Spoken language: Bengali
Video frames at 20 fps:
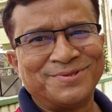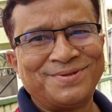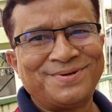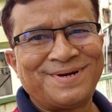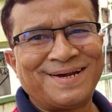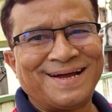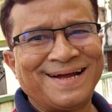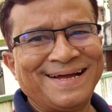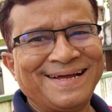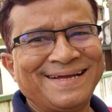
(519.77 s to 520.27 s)

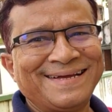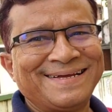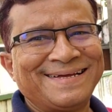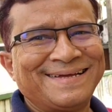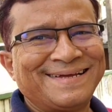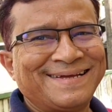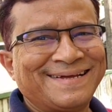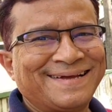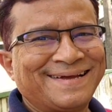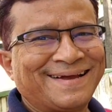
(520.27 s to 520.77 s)
বন্ধুরা
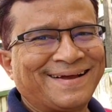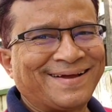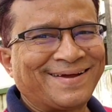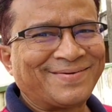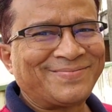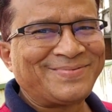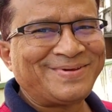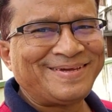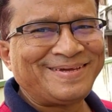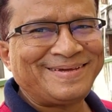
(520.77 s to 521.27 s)

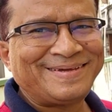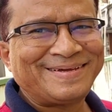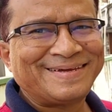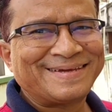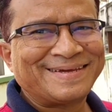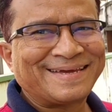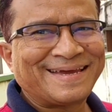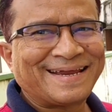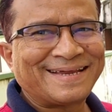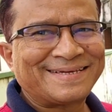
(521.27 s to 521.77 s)
আমি
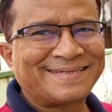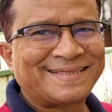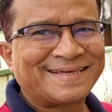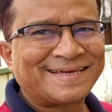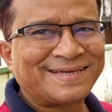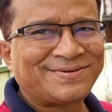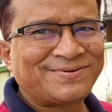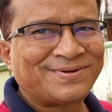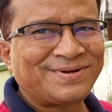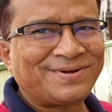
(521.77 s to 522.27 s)
গ্যারেজ
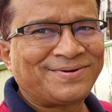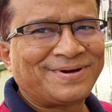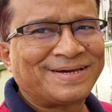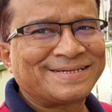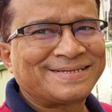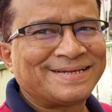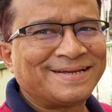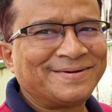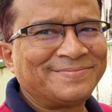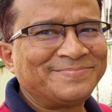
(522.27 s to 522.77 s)
থেকে চলেও
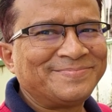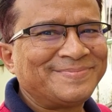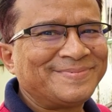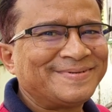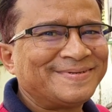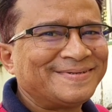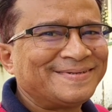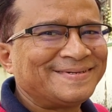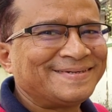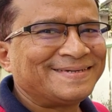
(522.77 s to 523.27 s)
আসলাম
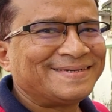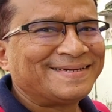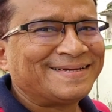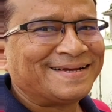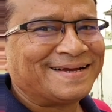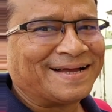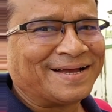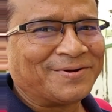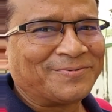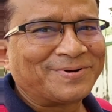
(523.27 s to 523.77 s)

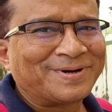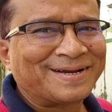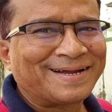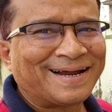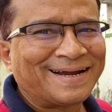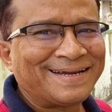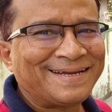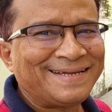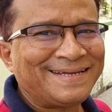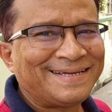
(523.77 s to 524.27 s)
আমার
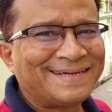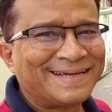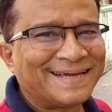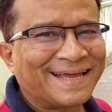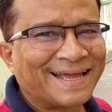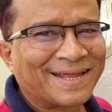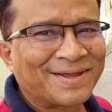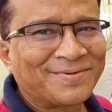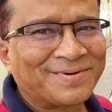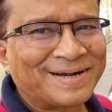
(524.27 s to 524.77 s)
গাড়ি
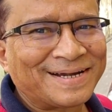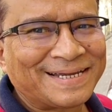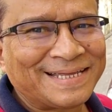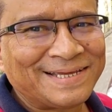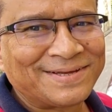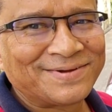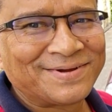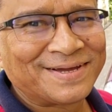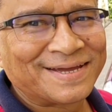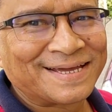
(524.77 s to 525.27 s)
একেবারে
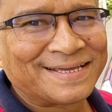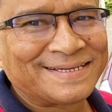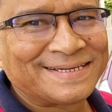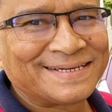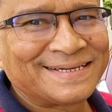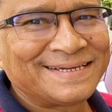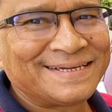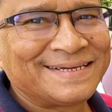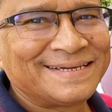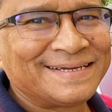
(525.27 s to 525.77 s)
ঠিক হয়ে
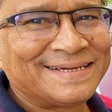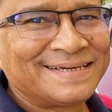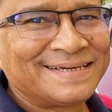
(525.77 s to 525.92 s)
গেছে